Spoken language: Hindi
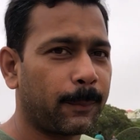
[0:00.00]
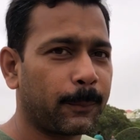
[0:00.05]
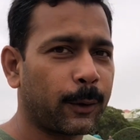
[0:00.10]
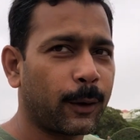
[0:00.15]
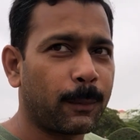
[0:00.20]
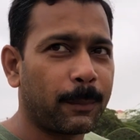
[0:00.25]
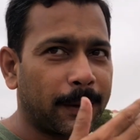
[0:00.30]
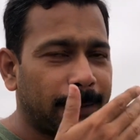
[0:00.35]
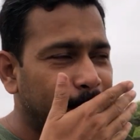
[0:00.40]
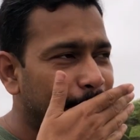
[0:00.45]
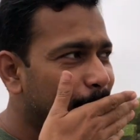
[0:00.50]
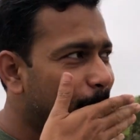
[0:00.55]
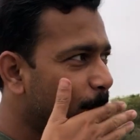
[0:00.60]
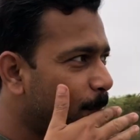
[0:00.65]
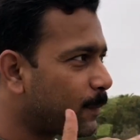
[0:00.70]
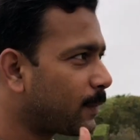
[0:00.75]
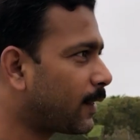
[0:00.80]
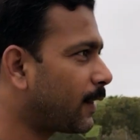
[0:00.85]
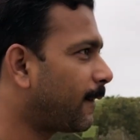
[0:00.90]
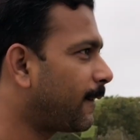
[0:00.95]
उसे बाजे नहीं
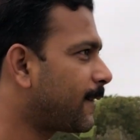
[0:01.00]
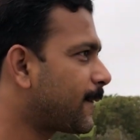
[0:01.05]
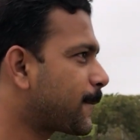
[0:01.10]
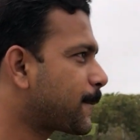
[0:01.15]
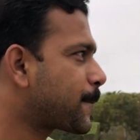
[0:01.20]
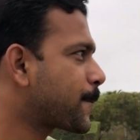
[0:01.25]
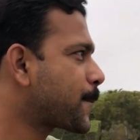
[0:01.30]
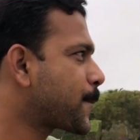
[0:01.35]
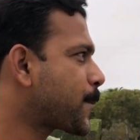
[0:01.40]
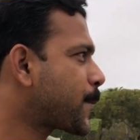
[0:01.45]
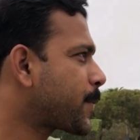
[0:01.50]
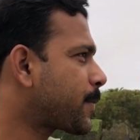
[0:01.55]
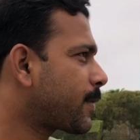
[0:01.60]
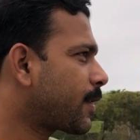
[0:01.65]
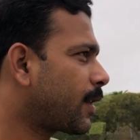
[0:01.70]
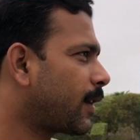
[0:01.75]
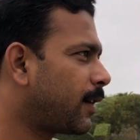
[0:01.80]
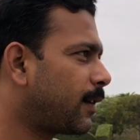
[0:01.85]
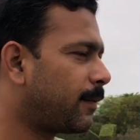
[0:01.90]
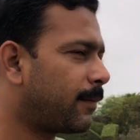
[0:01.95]
बज रहा कैसे
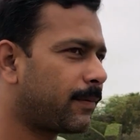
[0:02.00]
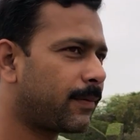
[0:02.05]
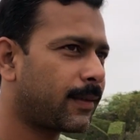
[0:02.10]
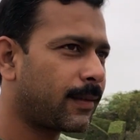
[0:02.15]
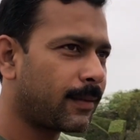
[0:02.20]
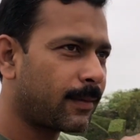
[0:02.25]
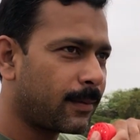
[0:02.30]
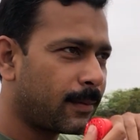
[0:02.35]
कैसे दो मिनट